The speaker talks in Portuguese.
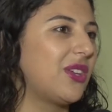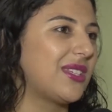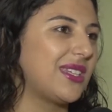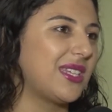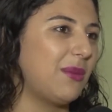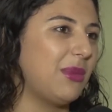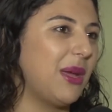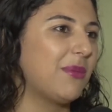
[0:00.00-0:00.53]
nós
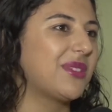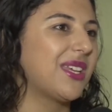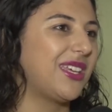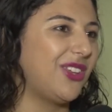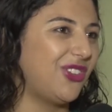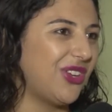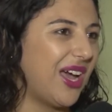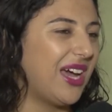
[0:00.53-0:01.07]
recebemos
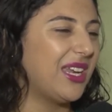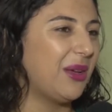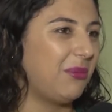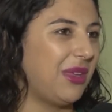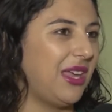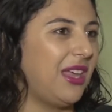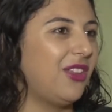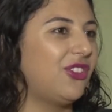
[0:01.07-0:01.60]
aqui
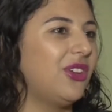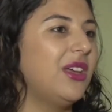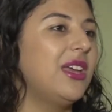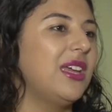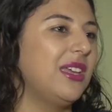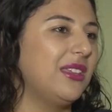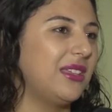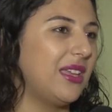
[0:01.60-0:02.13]
diariamente
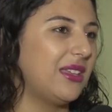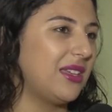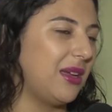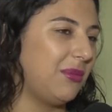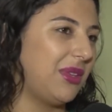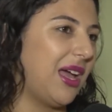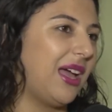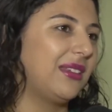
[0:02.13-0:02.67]
em
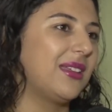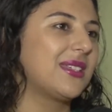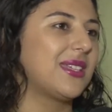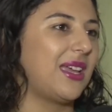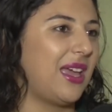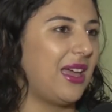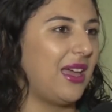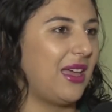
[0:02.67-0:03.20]
determinados
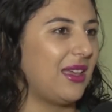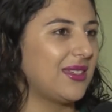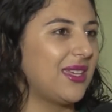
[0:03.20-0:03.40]
é, eh,